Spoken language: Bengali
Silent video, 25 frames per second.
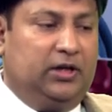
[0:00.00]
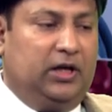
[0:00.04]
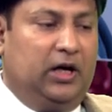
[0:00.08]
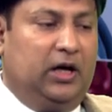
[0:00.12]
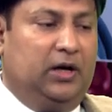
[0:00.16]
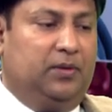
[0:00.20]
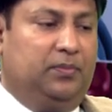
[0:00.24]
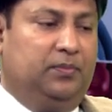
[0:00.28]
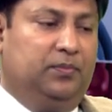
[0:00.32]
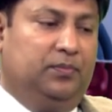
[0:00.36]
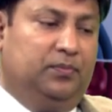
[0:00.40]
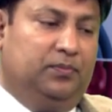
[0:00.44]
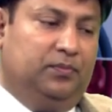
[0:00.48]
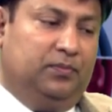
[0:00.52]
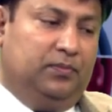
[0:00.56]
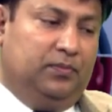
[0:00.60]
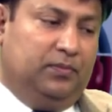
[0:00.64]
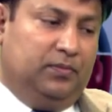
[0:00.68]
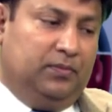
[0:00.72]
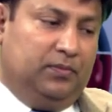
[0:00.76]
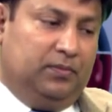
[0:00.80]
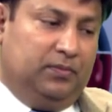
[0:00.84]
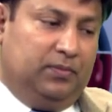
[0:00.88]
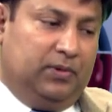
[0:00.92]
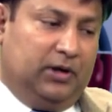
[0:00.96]
তার
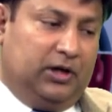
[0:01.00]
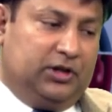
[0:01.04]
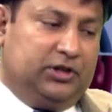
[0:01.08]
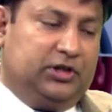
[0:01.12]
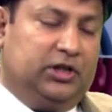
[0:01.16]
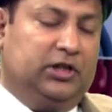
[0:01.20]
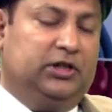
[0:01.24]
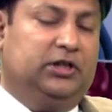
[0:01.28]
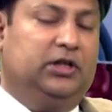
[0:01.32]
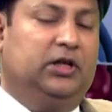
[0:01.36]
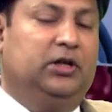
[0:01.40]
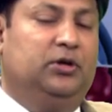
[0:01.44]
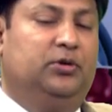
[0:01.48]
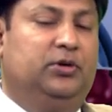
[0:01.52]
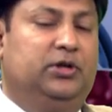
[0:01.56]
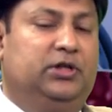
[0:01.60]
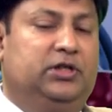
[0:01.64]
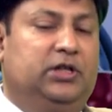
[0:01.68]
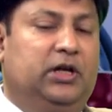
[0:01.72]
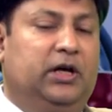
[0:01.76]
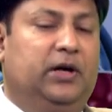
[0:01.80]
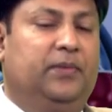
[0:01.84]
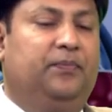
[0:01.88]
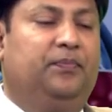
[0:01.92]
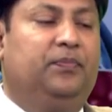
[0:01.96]
বাচ্চা যে
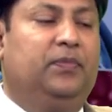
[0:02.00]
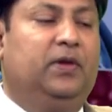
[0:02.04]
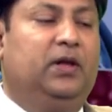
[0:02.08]
হয়েছে